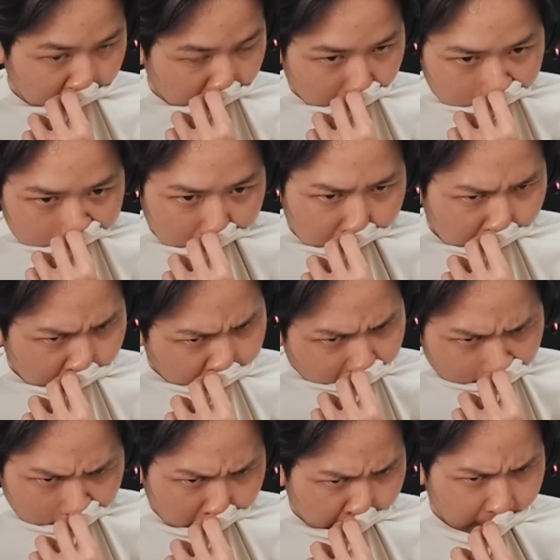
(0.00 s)
Gue juga tetap
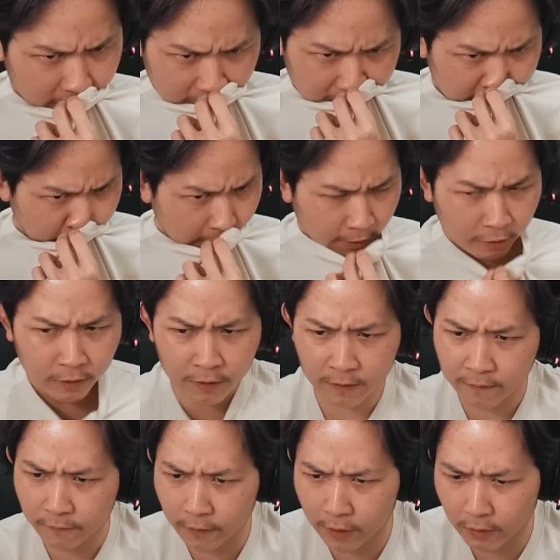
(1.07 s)
follow EVOS eSport kok,
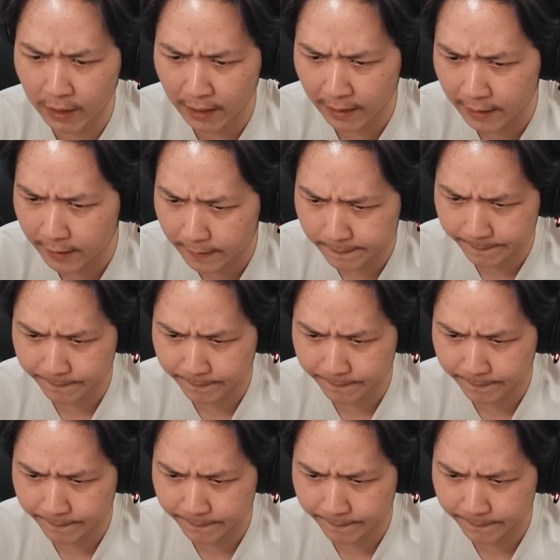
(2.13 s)
follow AE.